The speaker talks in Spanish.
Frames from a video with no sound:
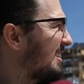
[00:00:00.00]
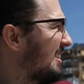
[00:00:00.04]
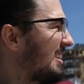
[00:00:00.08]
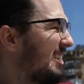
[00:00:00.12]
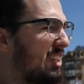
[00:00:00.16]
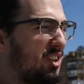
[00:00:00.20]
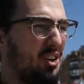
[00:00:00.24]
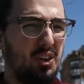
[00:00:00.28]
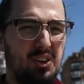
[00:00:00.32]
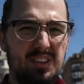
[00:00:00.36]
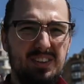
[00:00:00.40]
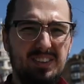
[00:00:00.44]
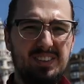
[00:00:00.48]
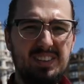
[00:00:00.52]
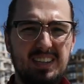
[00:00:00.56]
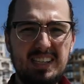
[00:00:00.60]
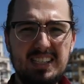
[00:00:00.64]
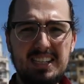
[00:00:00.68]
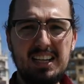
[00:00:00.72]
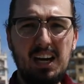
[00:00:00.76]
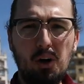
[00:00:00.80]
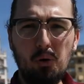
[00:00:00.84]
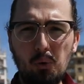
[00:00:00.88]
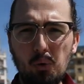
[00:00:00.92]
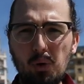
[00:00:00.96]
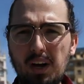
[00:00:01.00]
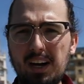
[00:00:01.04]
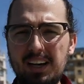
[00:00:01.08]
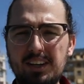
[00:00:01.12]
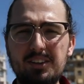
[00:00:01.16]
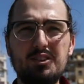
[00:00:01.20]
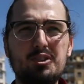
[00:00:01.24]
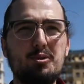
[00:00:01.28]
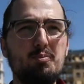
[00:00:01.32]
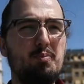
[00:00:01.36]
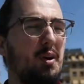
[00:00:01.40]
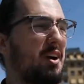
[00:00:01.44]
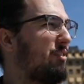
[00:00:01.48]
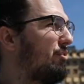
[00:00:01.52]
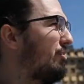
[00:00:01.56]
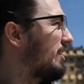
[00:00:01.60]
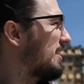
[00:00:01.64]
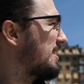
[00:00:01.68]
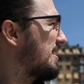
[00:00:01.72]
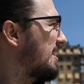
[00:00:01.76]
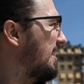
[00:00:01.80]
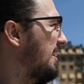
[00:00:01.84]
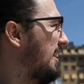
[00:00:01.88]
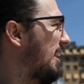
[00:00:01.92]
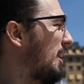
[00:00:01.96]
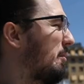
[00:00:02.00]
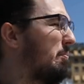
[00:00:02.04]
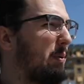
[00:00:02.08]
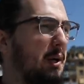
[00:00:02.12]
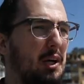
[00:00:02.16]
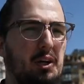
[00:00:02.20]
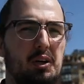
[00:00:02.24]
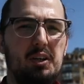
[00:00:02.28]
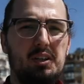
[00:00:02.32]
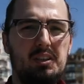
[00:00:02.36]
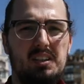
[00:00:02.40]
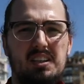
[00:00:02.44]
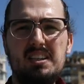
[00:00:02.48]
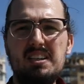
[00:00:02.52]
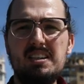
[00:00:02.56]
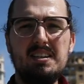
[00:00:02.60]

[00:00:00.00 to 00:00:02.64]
y con esa grúa nos puede fastidiar, pero